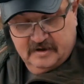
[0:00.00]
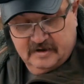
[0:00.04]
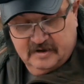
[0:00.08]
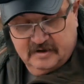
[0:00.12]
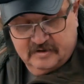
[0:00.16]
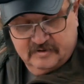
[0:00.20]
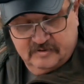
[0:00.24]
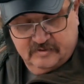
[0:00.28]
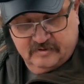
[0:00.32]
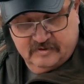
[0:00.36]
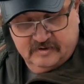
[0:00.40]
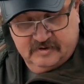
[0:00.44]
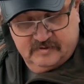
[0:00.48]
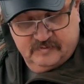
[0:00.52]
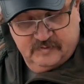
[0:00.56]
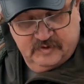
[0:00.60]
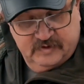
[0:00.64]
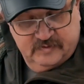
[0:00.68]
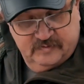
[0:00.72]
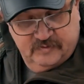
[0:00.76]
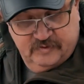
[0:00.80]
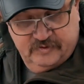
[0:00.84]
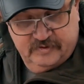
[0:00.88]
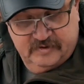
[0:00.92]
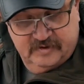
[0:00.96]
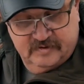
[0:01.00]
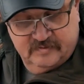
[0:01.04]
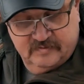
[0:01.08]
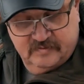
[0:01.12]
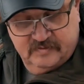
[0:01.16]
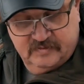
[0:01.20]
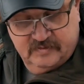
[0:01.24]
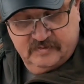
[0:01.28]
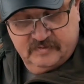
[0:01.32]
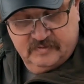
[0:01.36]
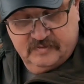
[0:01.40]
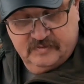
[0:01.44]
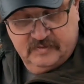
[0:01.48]
которые мы будем
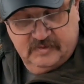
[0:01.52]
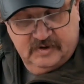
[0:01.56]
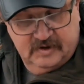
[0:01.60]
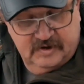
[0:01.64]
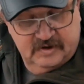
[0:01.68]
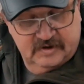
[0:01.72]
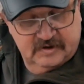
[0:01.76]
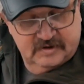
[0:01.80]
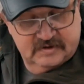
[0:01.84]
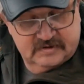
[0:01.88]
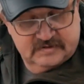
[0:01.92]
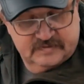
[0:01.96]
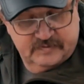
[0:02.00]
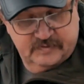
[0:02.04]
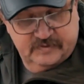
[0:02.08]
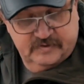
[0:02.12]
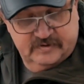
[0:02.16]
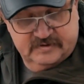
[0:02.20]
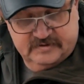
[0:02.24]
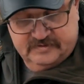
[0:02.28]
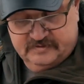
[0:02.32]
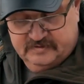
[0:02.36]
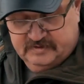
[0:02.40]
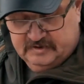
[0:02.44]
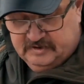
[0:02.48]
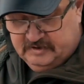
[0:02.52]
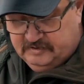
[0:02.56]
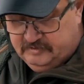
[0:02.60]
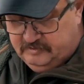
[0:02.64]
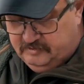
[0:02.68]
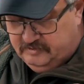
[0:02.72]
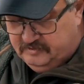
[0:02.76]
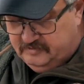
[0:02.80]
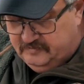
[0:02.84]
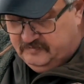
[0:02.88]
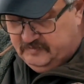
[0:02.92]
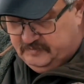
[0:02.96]
использовать, которые